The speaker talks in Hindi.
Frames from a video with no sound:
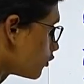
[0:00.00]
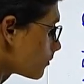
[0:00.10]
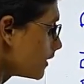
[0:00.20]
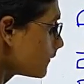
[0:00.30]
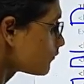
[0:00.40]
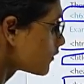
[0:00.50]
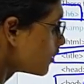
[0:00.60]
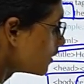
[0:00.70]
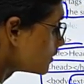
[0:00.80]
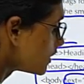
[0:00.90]
फोर में
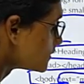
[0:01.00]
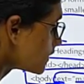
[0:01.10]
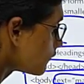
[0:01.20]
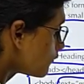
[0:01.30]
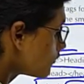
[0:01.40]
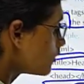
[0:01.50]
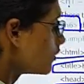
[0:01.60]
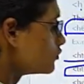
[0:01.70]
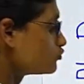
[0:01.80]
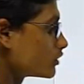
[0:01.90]
थ्री से
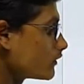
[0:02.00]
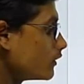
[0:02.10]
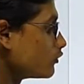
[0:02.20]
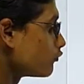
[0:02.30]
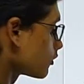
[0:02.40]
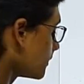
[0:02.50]
छोटी वैल्यू फोर